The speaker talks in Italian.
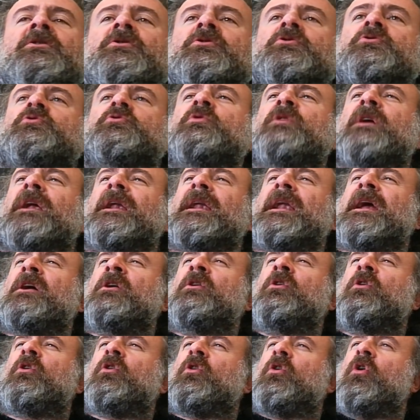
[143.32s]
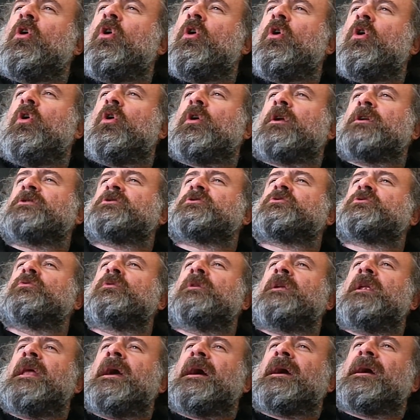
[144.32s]
sui rancori,
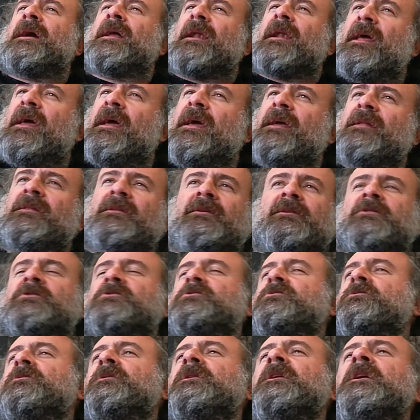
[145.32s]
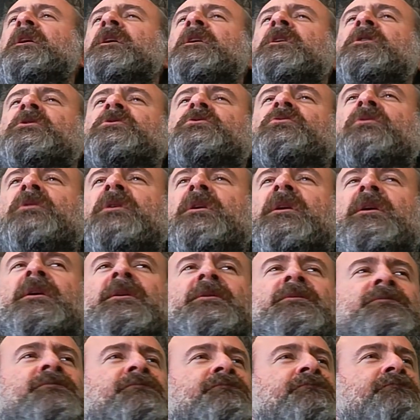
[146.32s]
sulle acredini, sulle sul,
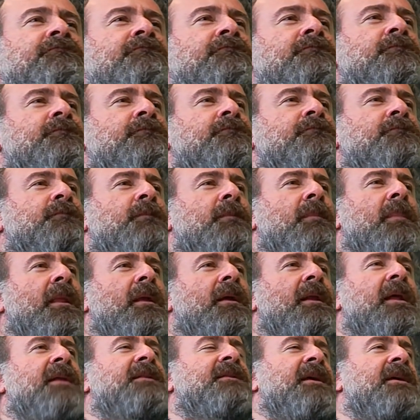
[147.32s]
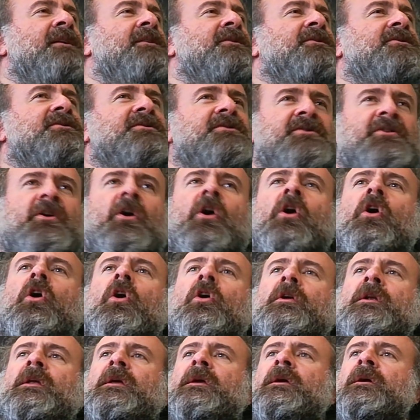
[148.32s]
um,
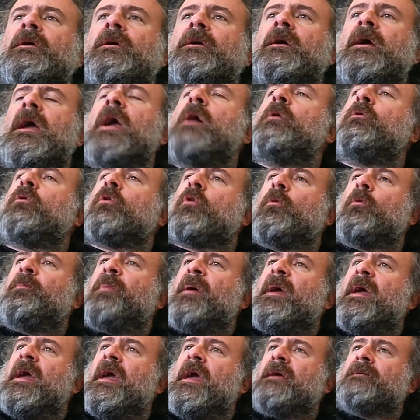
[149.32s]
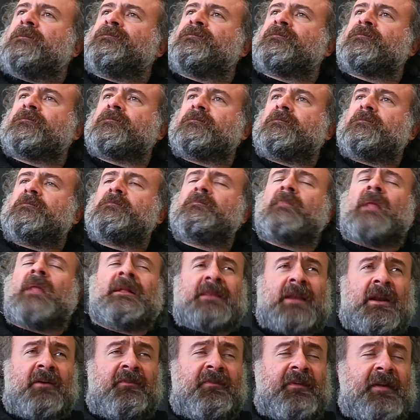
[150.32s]
tensioni europee
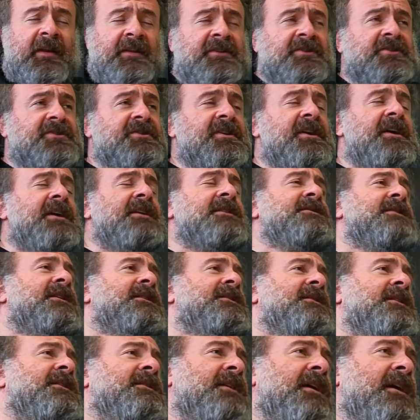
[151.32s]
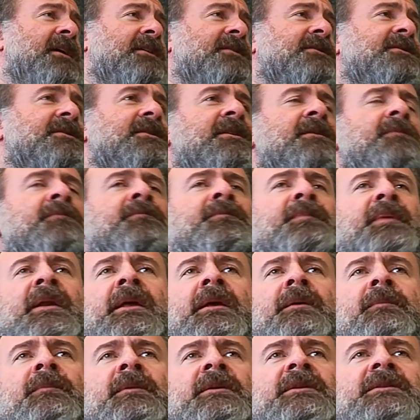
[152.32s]
tra francesi e tedeschi in
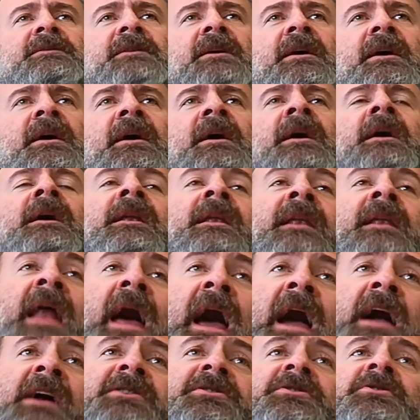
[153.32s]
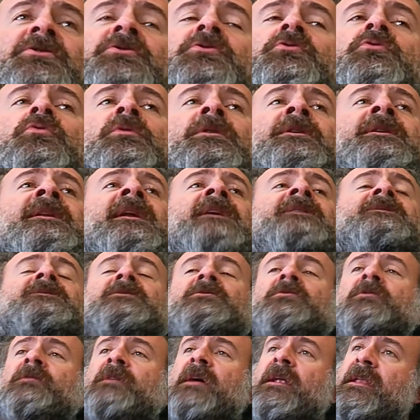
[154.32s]
primis, nasce sui
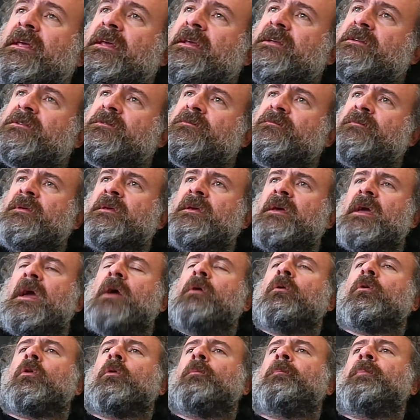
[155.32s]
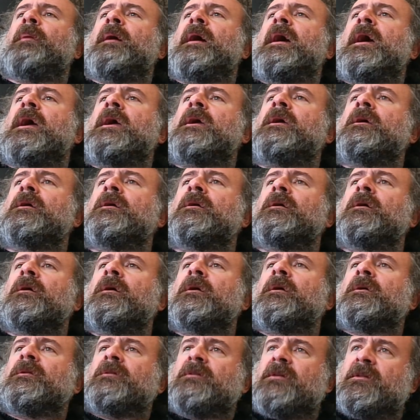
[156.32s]
nazionalismi europei,
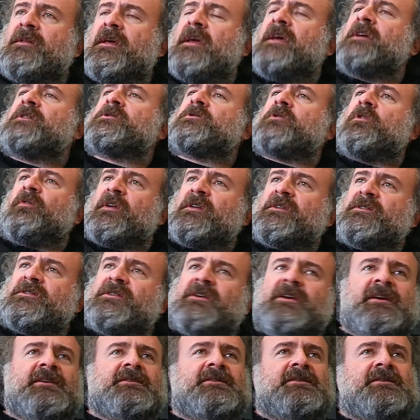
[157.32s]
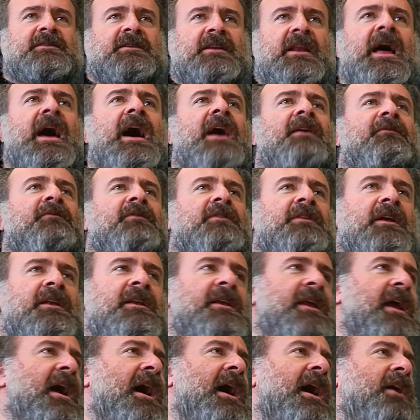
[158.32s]
tedesco, francese, slavo,
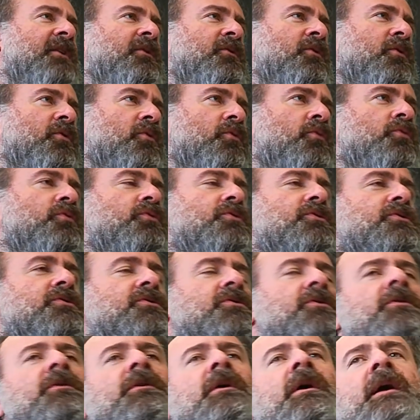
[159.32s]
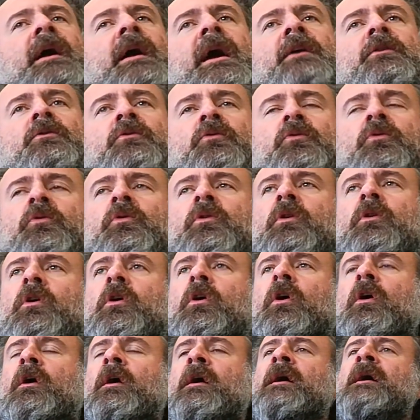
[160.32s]
italiano, russo, okay,
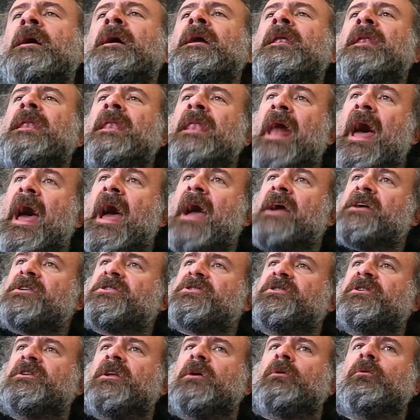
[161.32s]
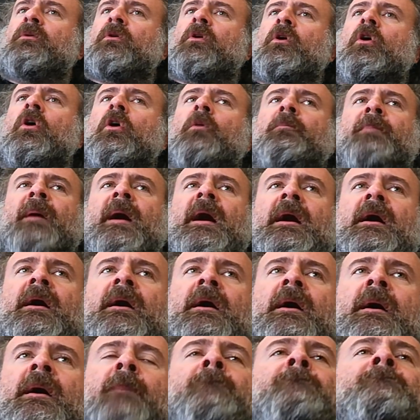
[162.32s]
turco, nasce in Europa
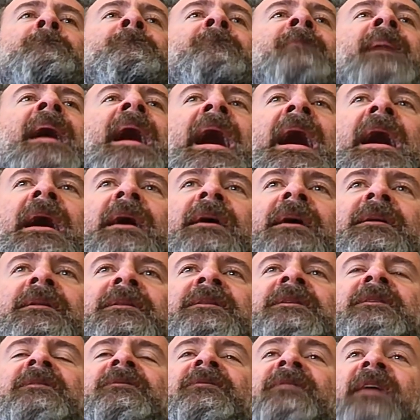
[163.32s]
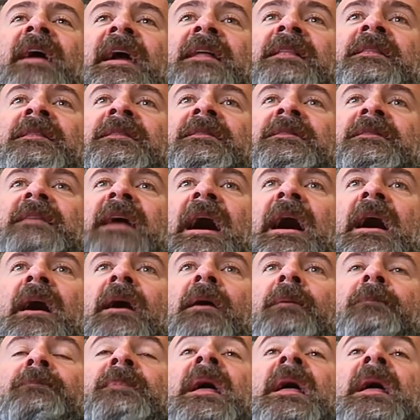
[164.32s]
ma diventa